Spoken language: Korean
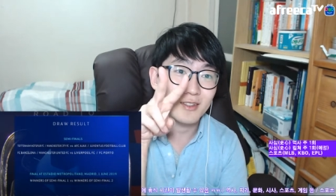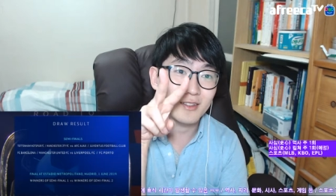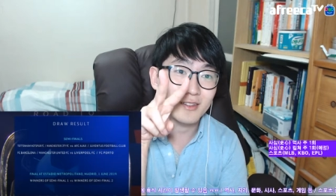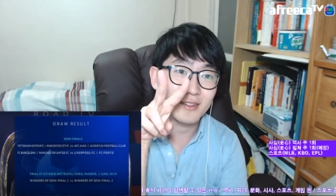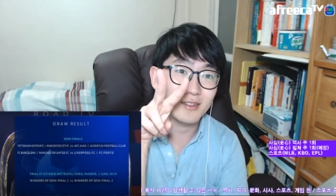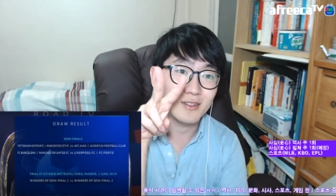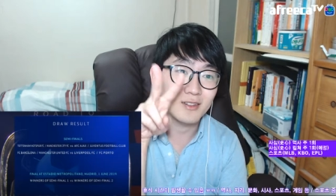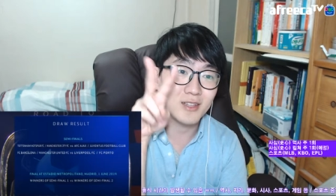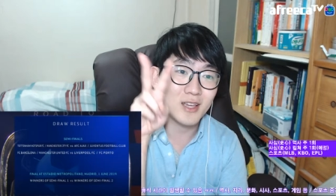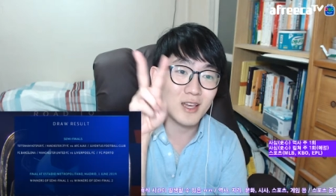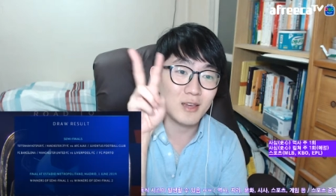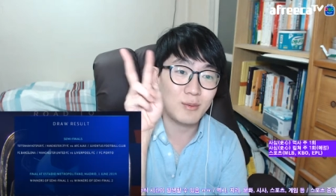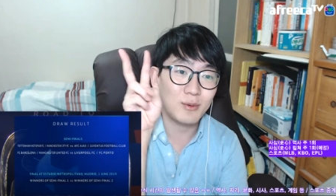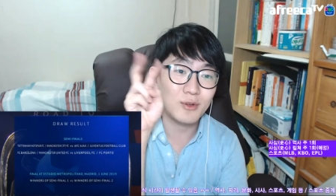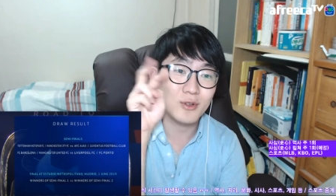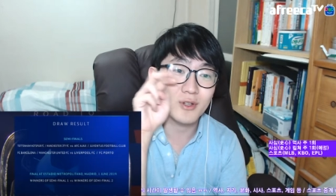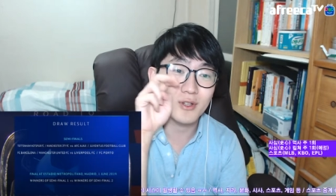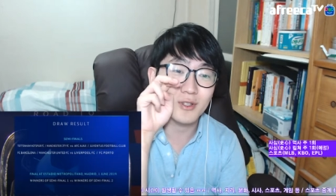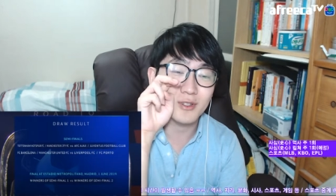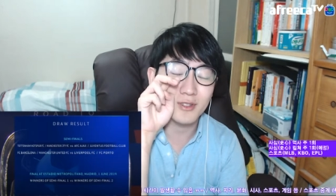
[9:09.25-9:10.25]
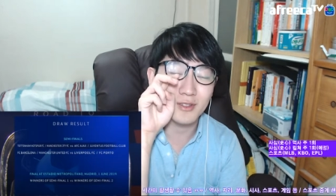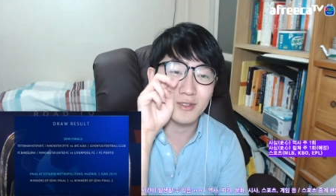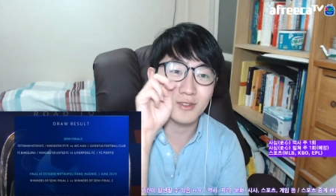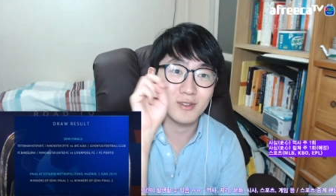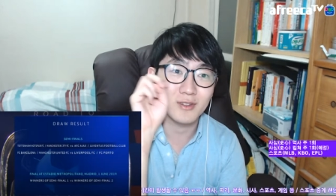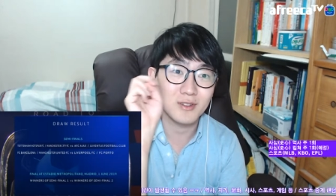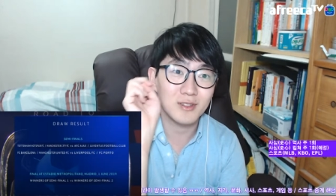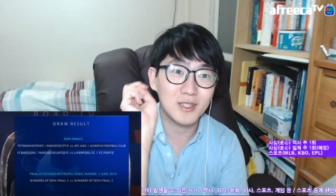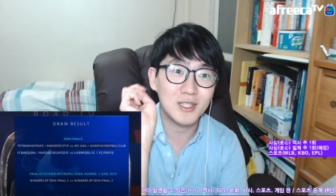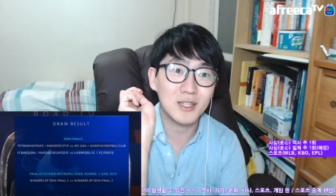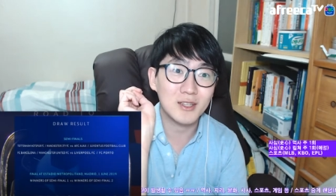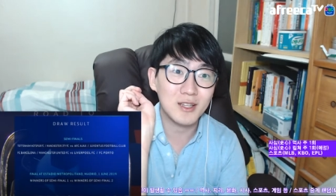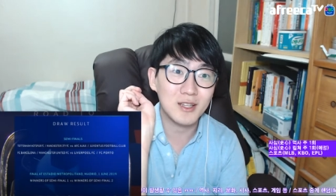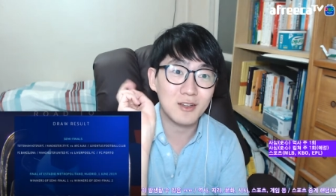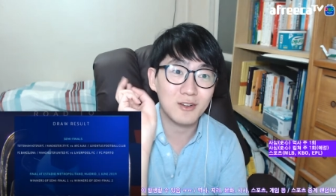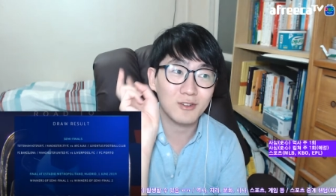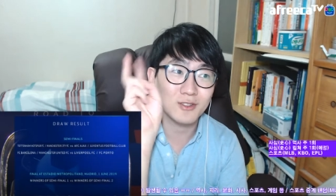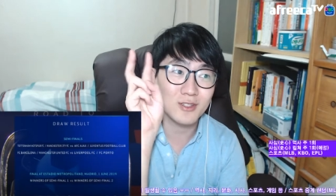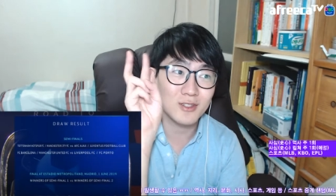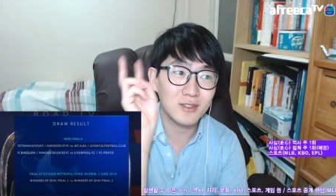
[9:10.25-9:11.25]
그 KBO 리그는 기아
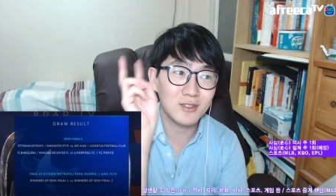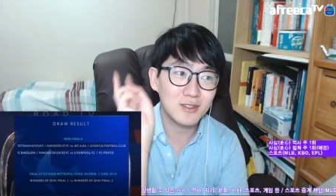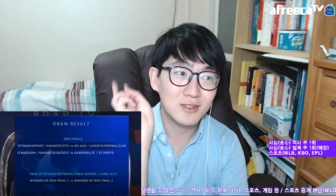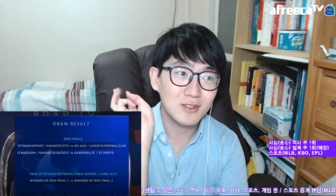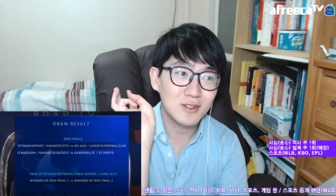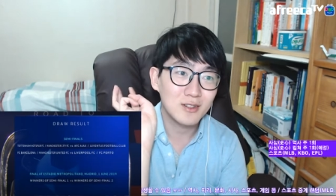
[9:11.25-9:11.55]
타이거즈,